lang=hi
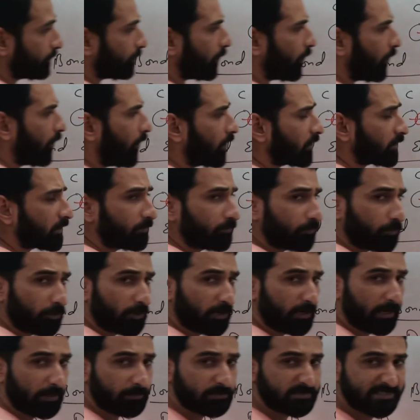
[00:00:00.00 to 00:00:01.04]
बहुत
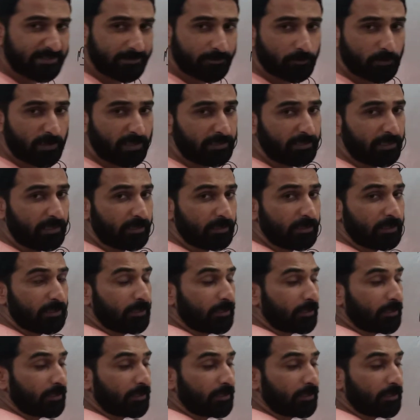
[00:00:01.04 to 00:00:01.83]
इंपॉर्टेंट एम सी क्यू है ये